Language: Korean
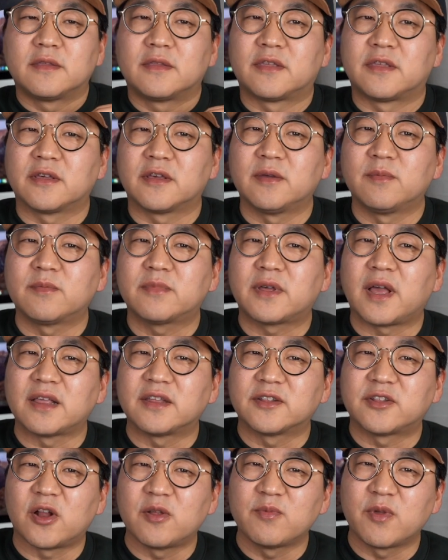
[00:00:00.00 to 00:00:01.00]

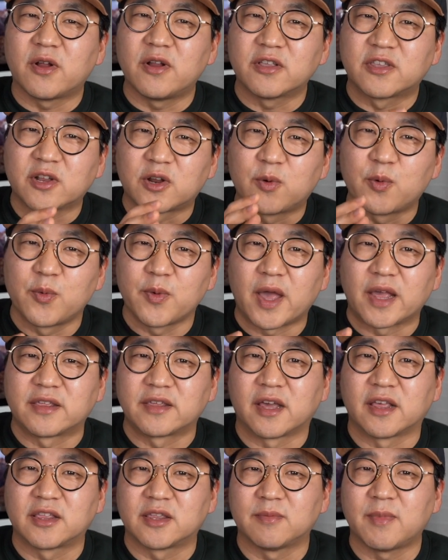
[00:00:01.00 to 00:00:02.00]
지금까지 설명을 들어보면
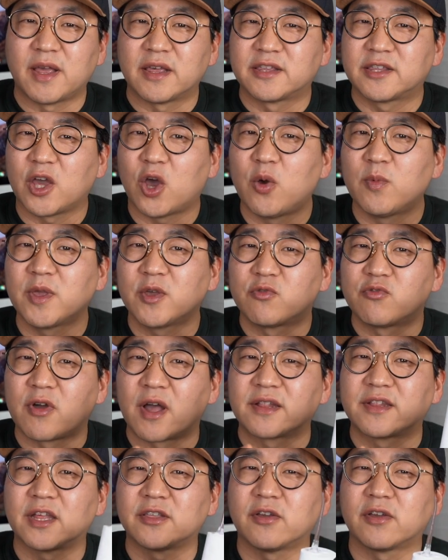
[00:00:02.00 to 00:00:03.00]
아시겠지만 샤오미
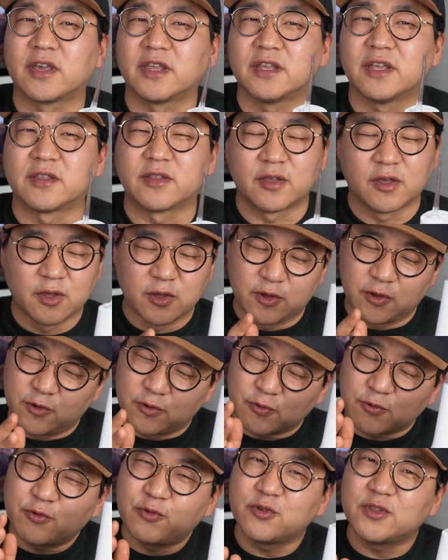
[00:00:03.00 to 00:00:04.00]
구강 세정기는
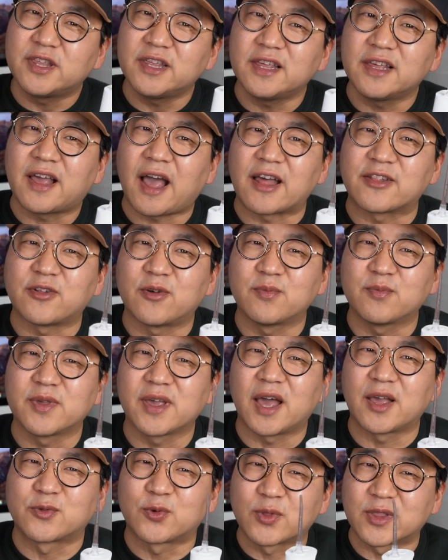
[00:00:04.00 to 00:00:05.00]
굳이
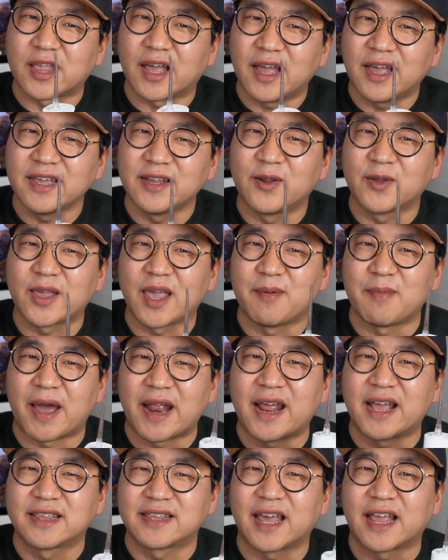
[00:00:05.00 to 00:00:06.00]
가성비가 좋다 이렇게
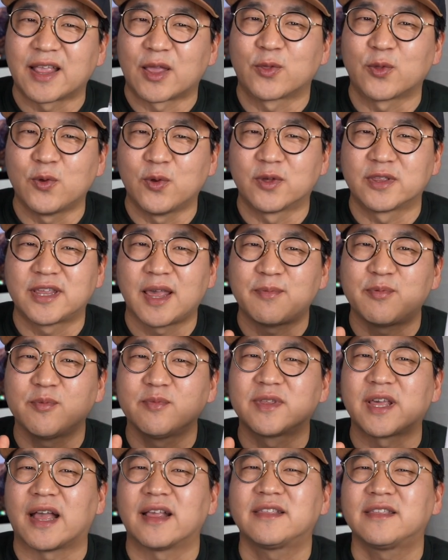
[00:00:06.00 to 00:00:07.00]
말하지 않아도
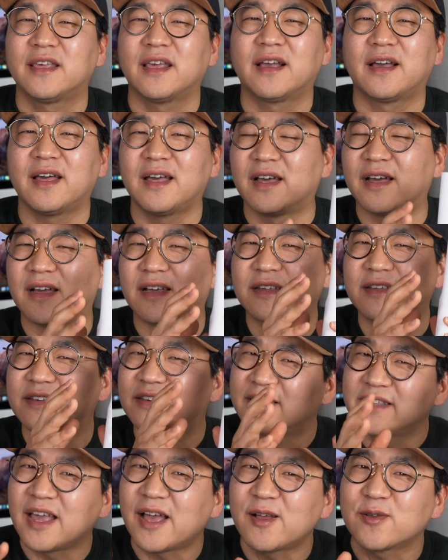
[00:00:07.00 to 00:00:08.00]
제품 자체가
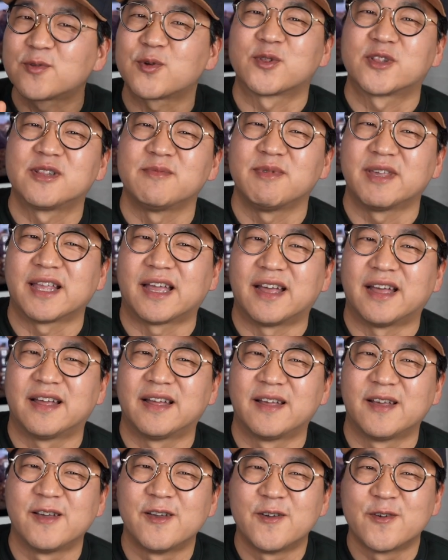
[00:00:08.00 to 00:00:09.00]
그냥 좋습니다.
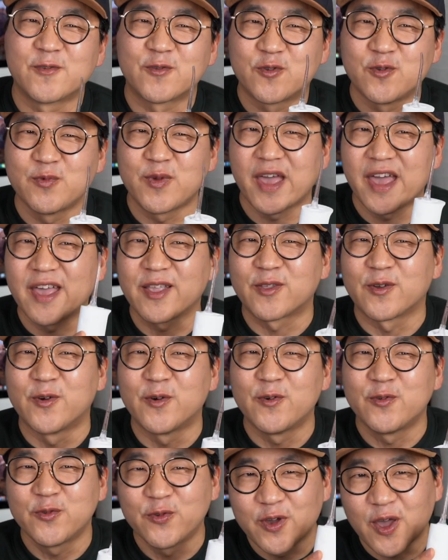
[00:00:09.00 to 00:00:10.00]

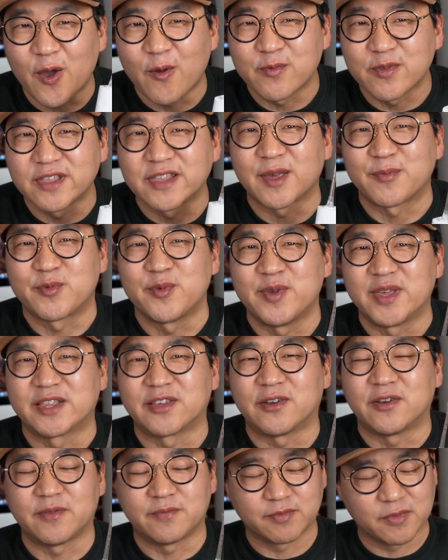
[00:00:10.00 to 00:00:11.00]
구매해도 후회 없는
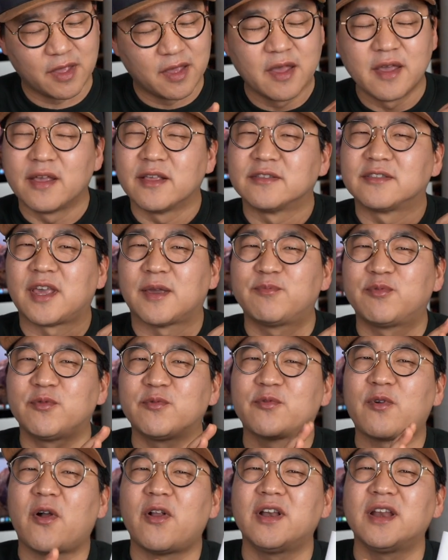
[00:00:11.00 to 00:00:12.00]
제품이죠.
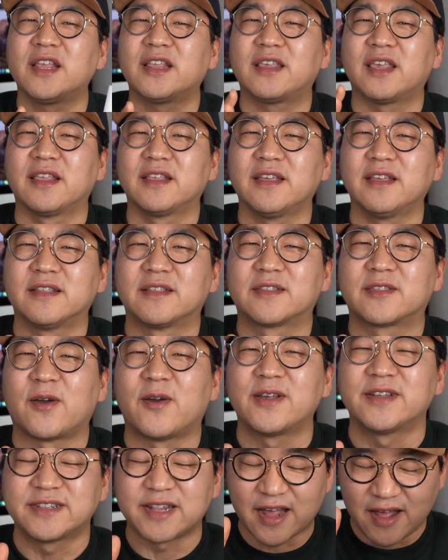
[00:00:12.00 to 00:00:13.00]
제품 퀄리티는
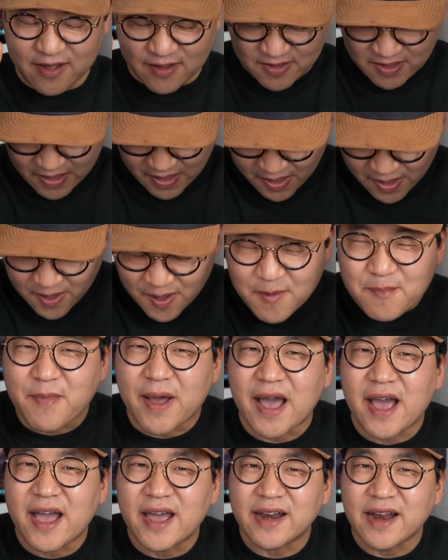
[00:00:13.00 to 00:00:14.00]
더 이상
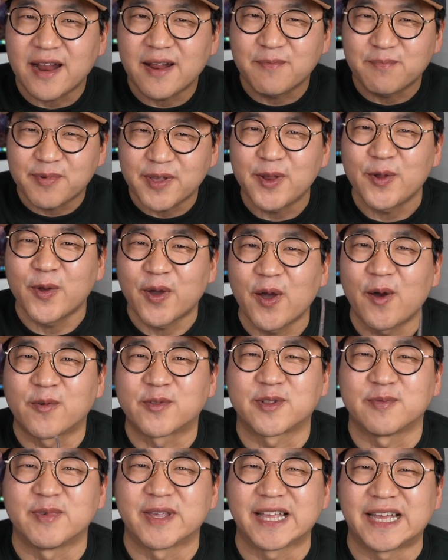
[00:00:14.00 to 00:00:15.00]
말할 필요가
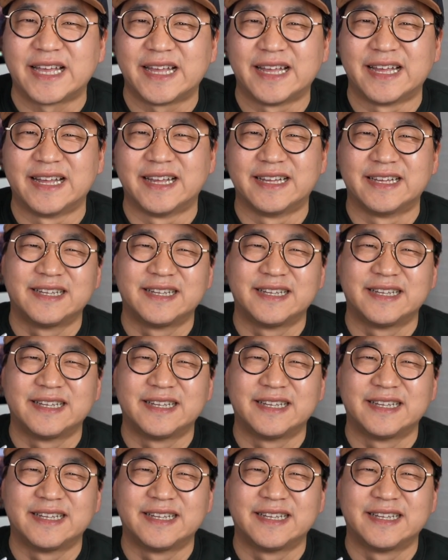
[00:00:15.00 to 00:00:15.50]
없습니다.